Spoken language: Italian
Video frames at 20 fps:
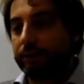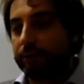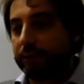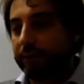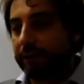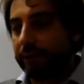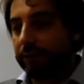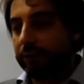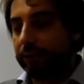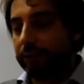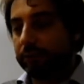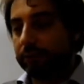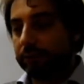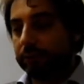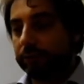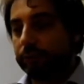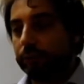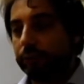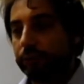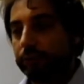una,
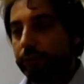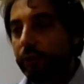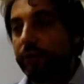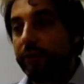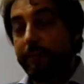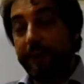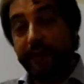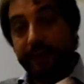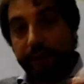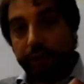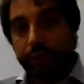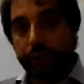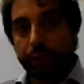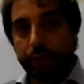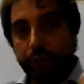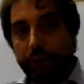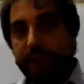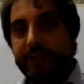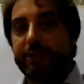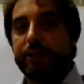un
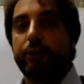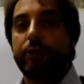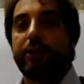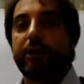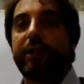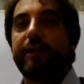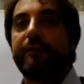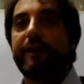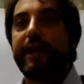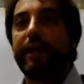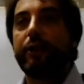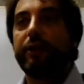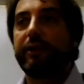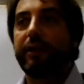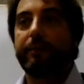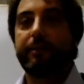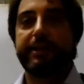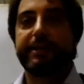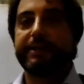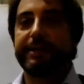movimento turistico di livello
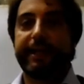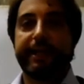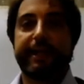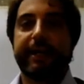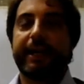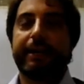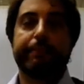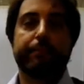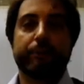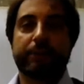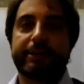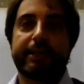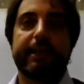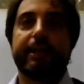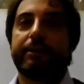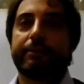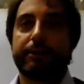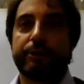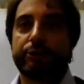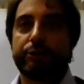devi pensare a
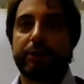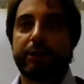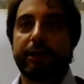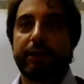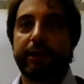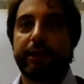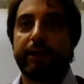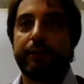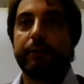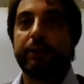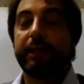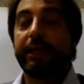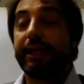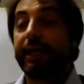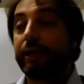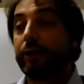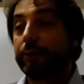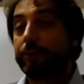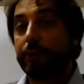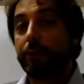portare le persone lì, quindi
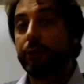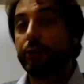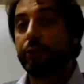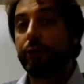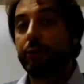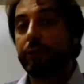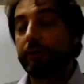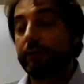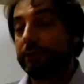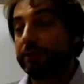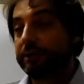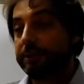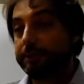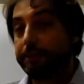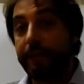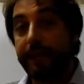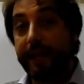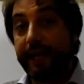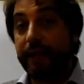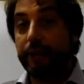l'aeroporto
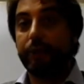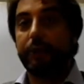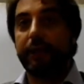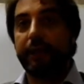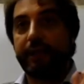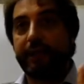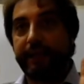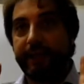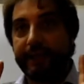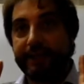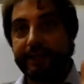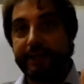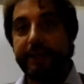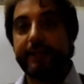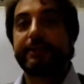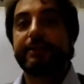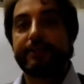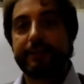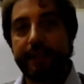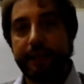spero che
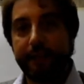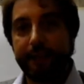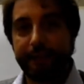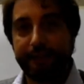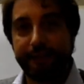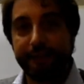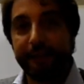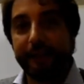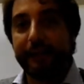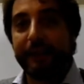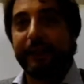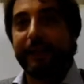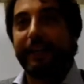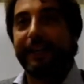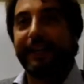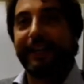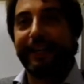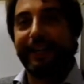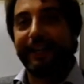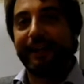resista,
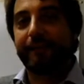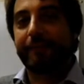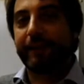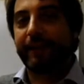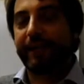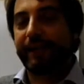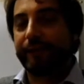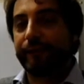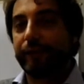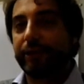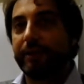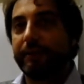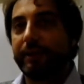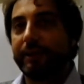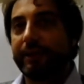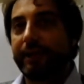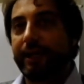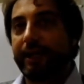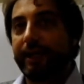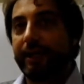e me lo,
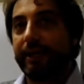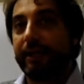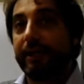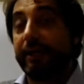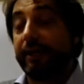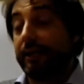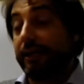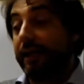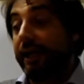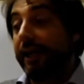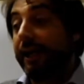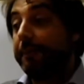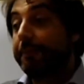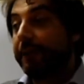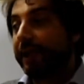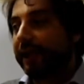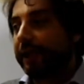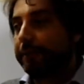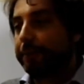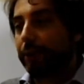me, lo, auguro anch'io e,
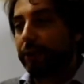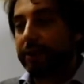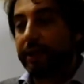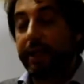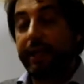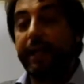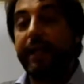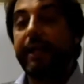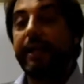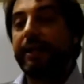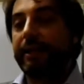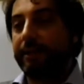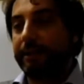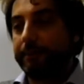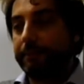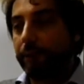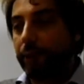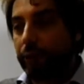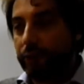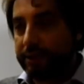perché port- e
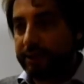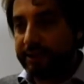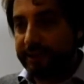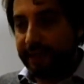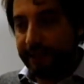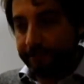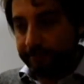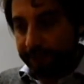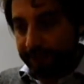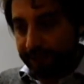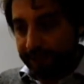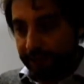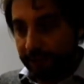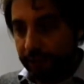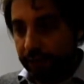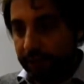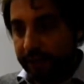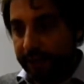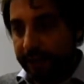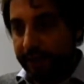Mozia in
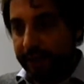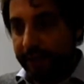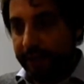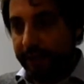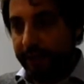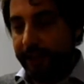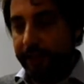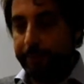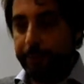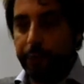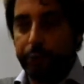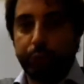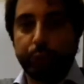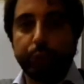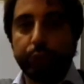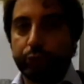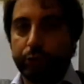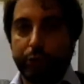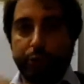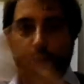particolare e poi
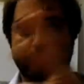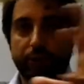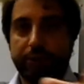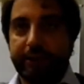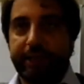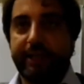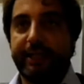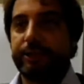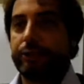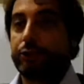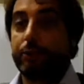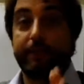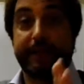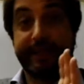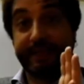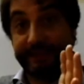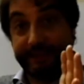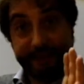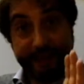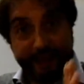tutto il contesto
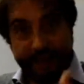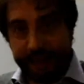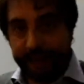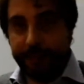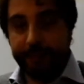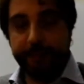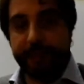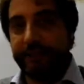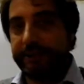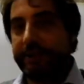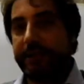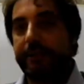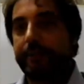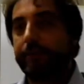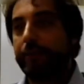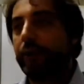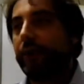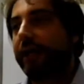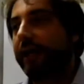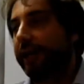Marzala per
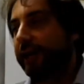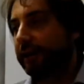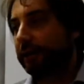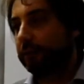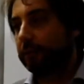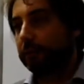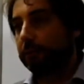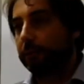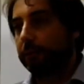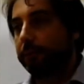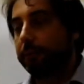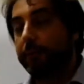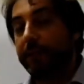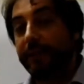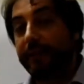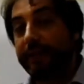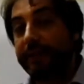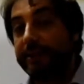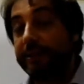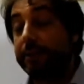esempio è
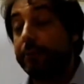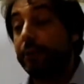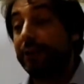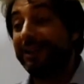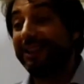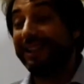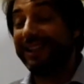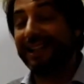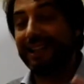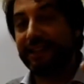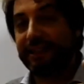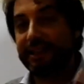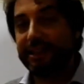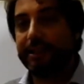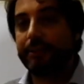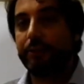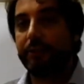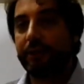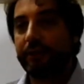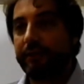bellissimo e di
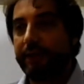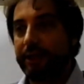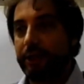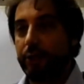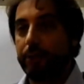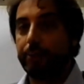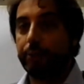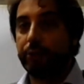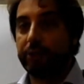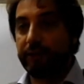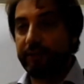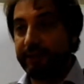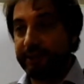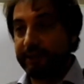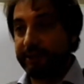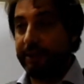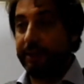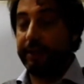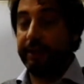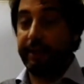grandissimo livello dal punto di
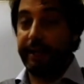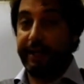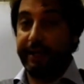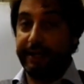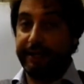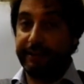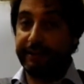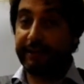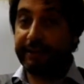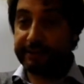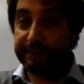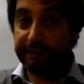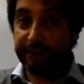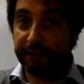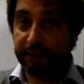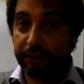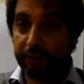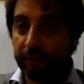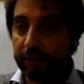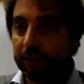vista
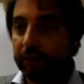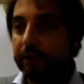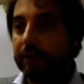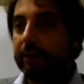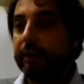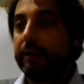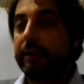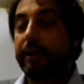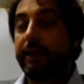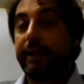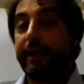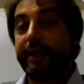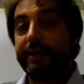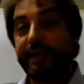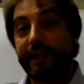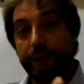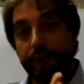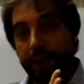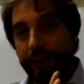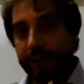artistico
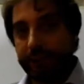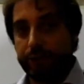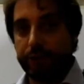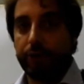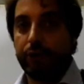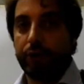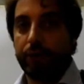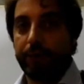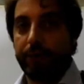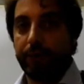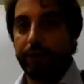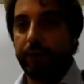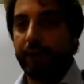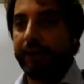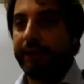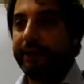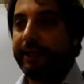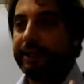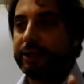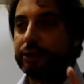ed enogastronomico.
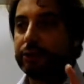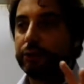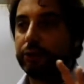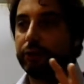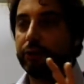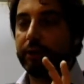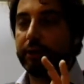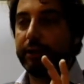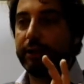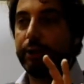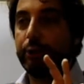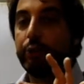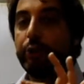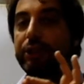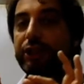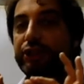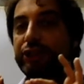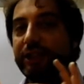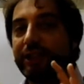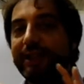E adesso
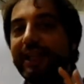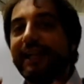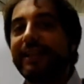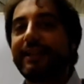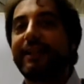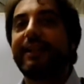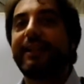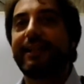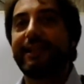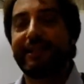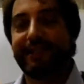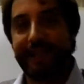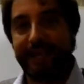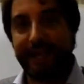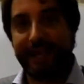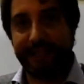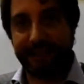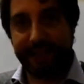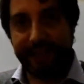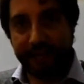l'unicità
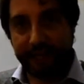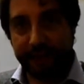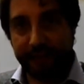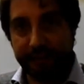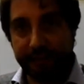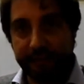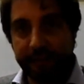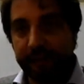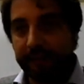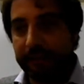dell'Italia